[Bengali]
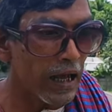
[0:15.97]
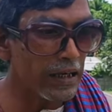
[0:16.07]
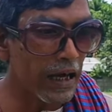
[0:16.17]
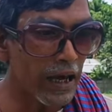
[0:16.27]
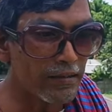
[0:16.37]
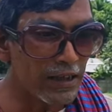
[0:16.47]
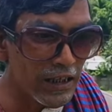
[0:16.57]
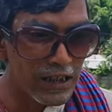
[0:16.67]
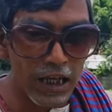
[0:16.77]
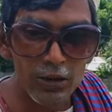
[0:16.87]
আরে হাজির
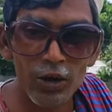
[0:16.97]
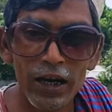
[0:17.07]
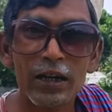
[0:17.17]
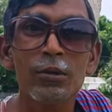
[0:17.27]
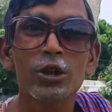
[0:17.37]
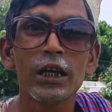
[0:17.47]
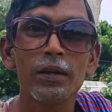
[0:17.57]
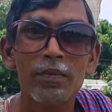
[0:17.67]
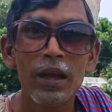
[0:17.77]
চার দোকানের মধ্যে